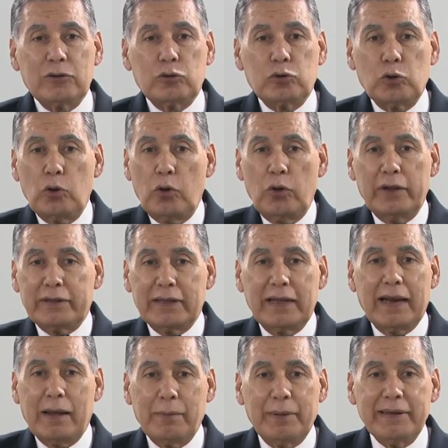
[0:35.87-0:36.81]
Todos están en
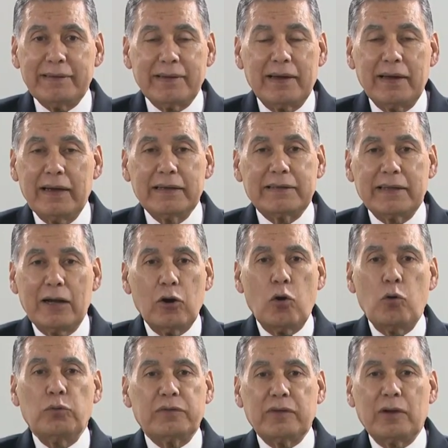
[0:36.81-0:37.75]
la mesa, están
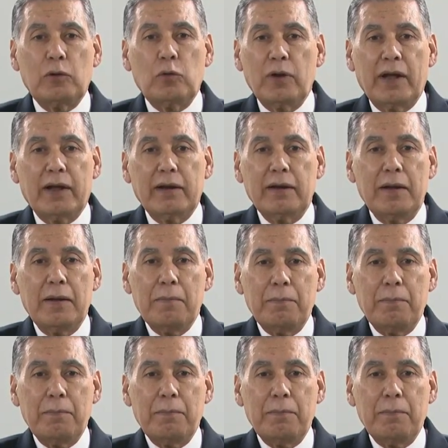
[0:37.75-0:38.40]
con un celular